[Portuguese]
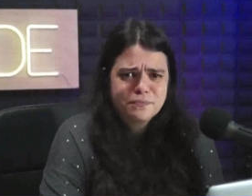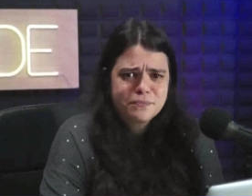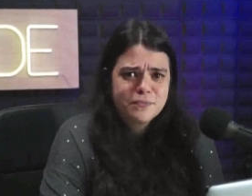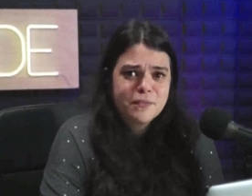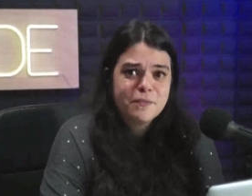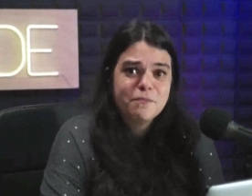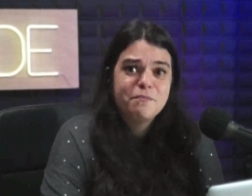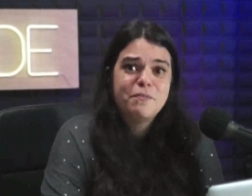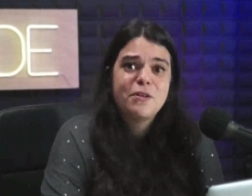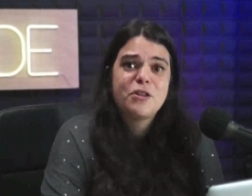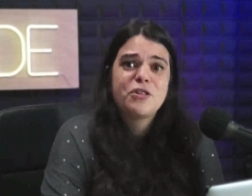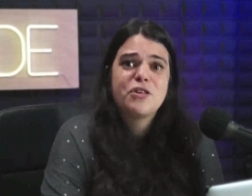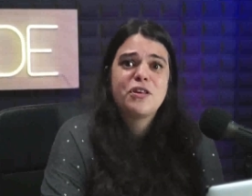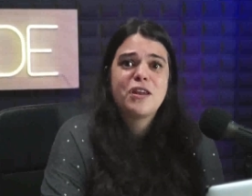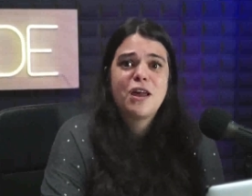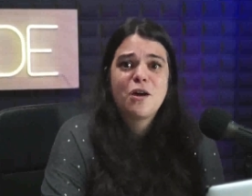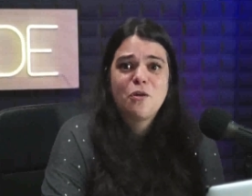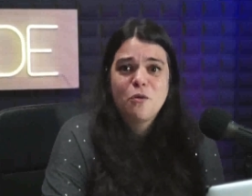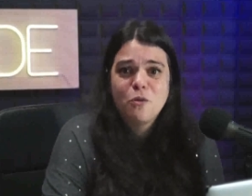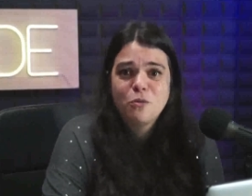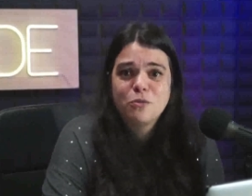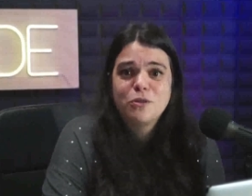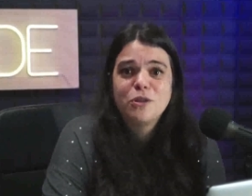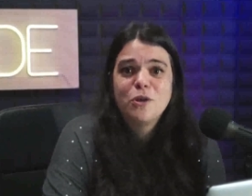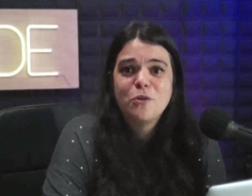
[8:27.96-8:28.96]
para gerar
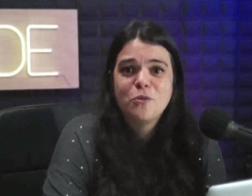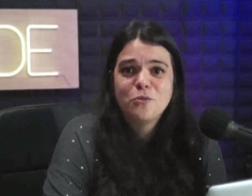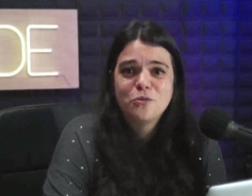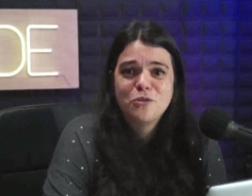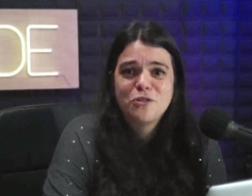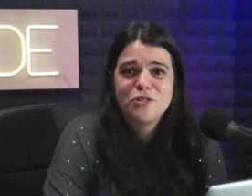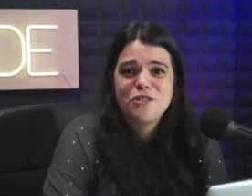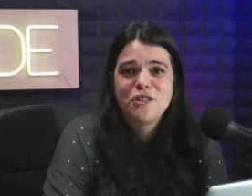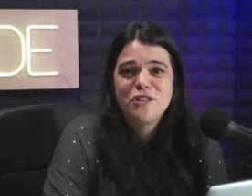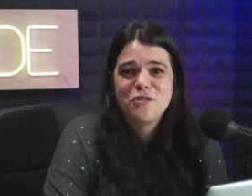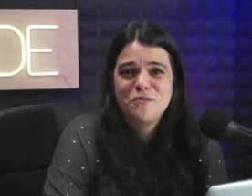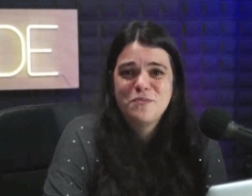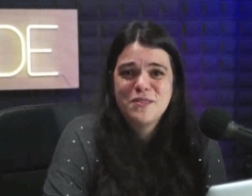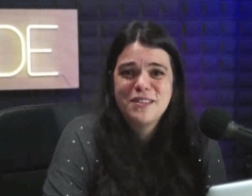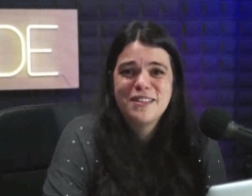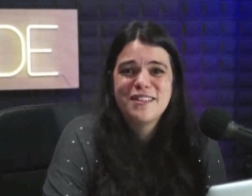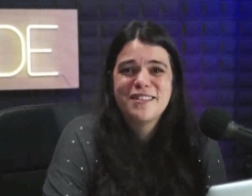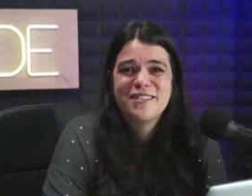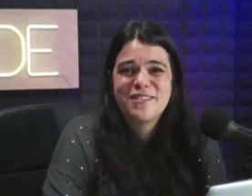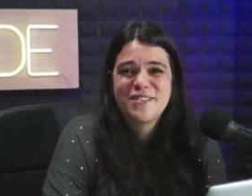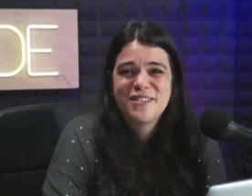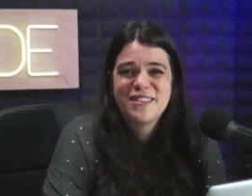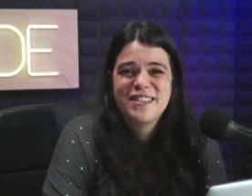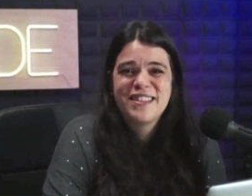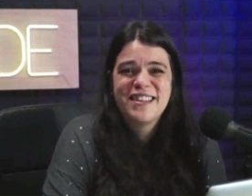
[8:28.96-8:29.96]
conteúdo nas mídias
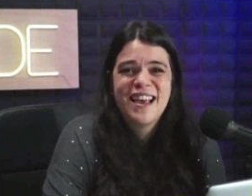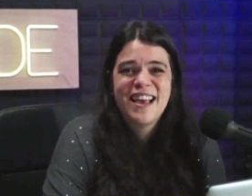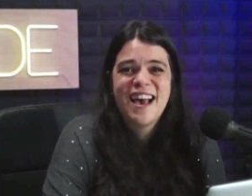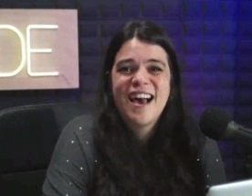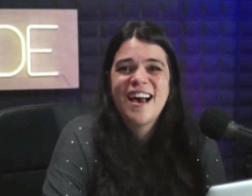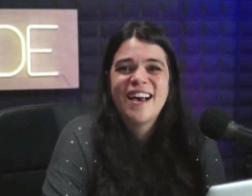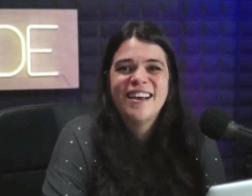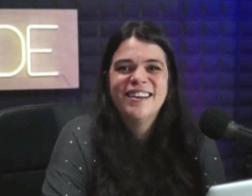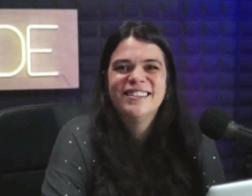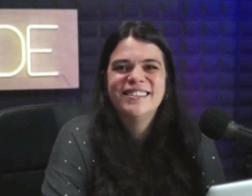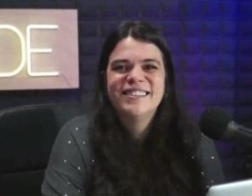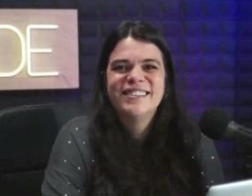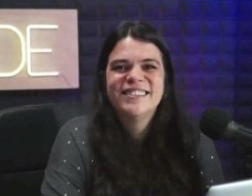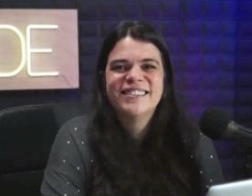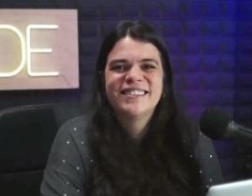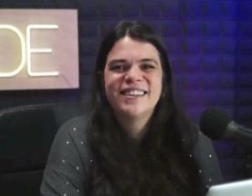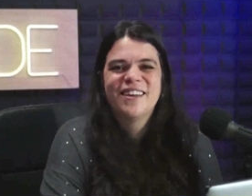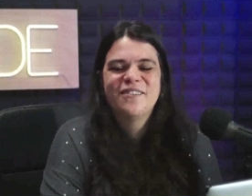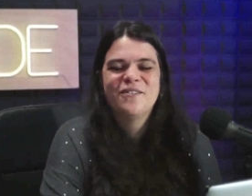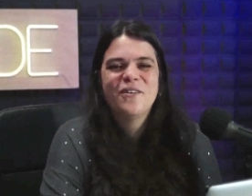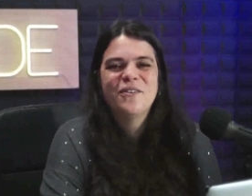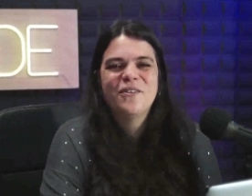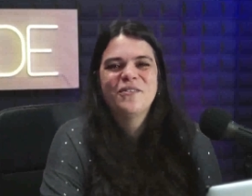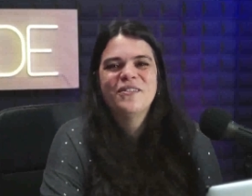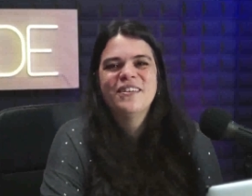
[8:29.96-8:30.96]
sociais, tá
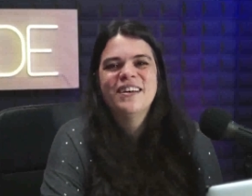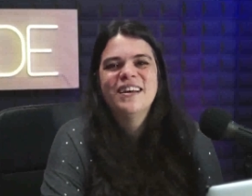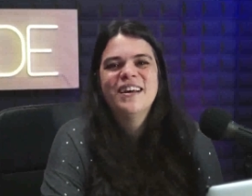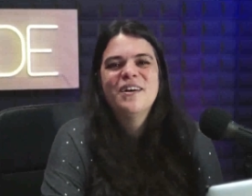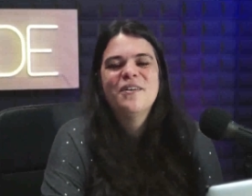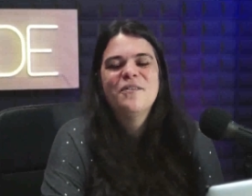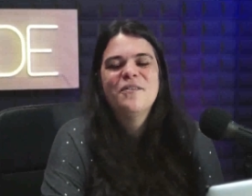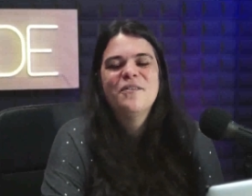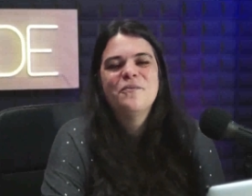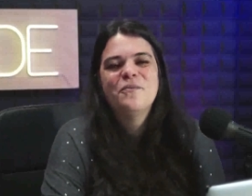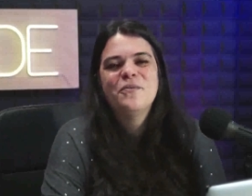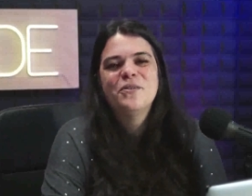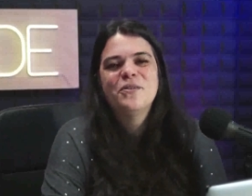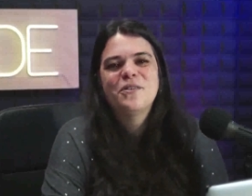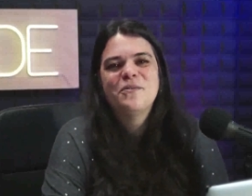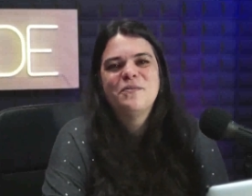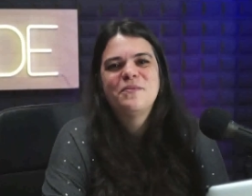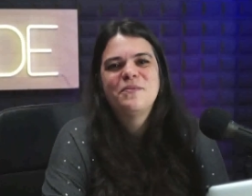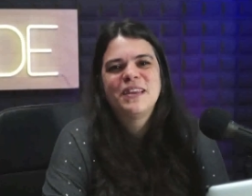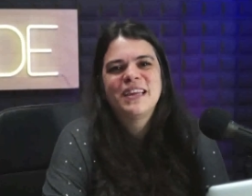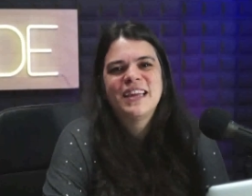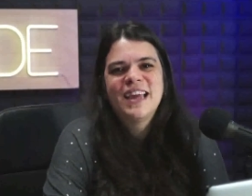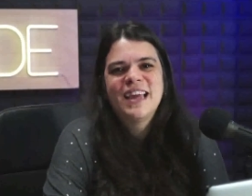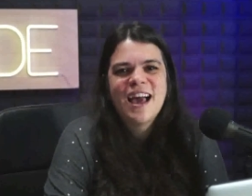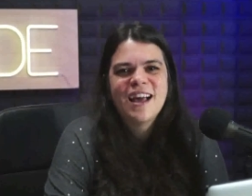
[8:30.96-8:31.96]
bom? Muito
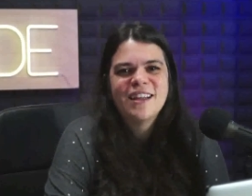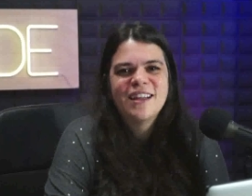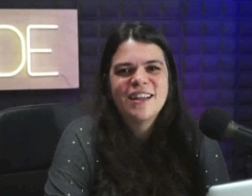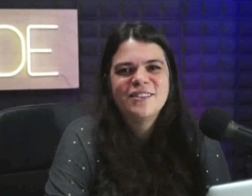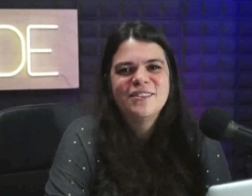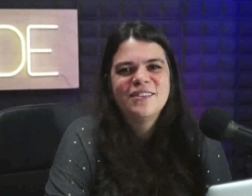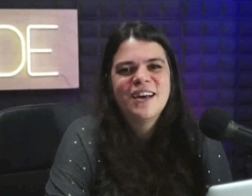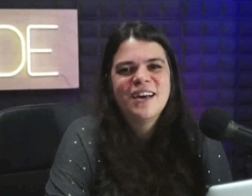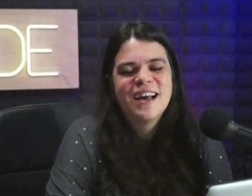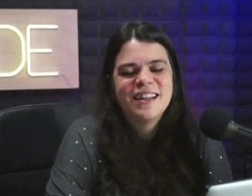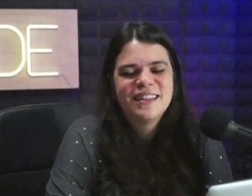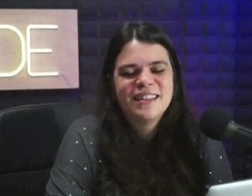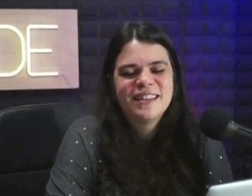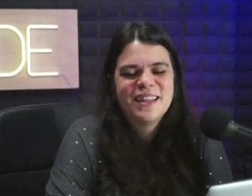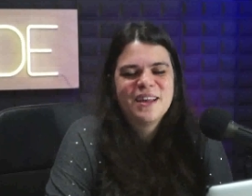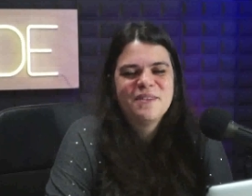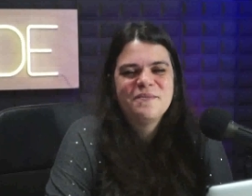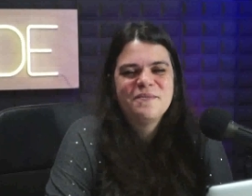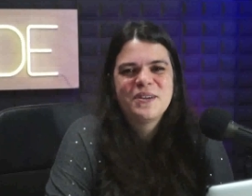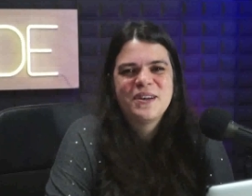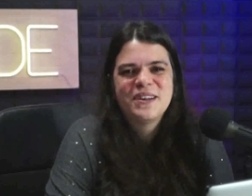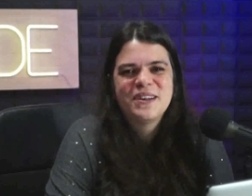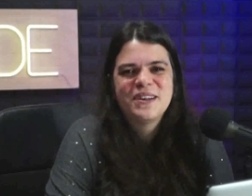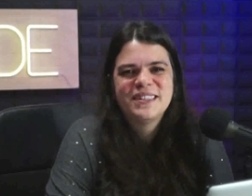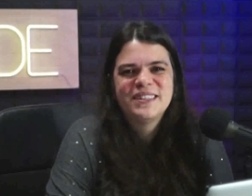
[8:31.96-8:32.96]
obrigado, até a
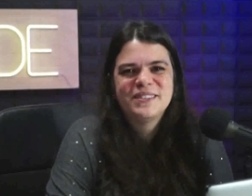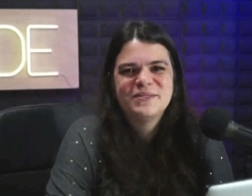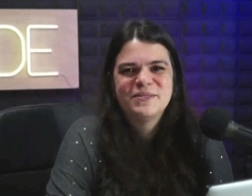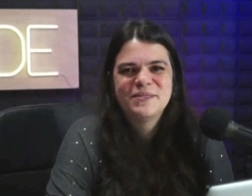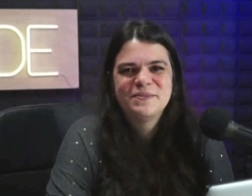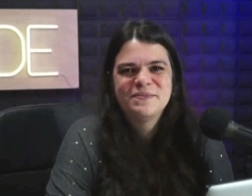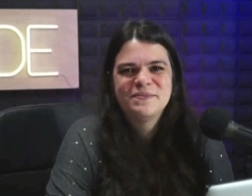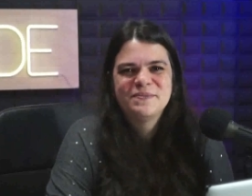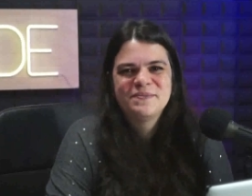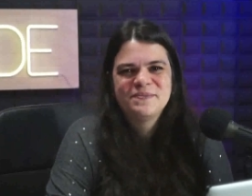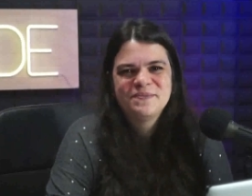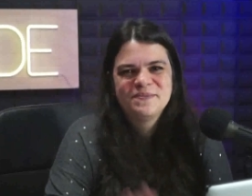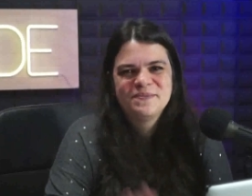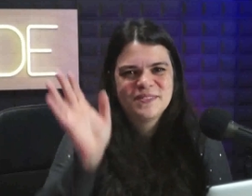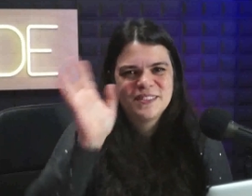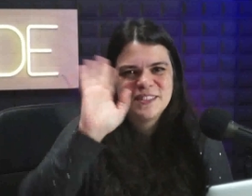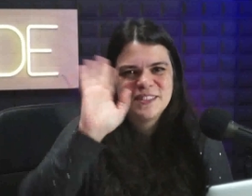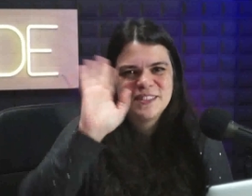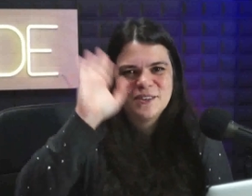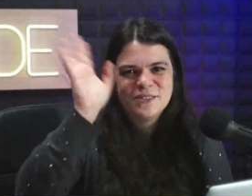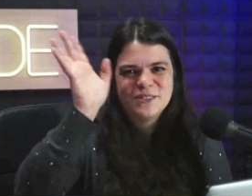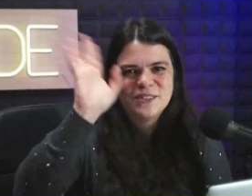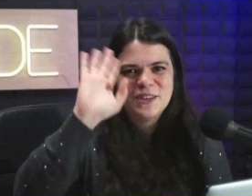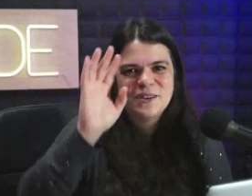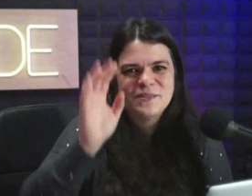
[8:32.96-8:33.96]
próxima.
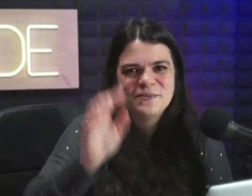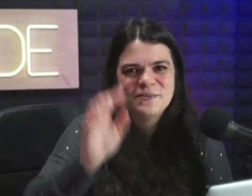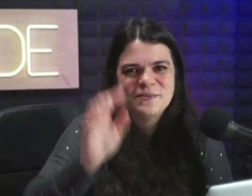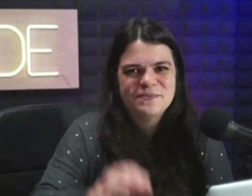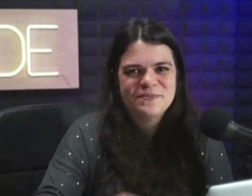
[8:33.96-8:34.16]
Tchau, tchau.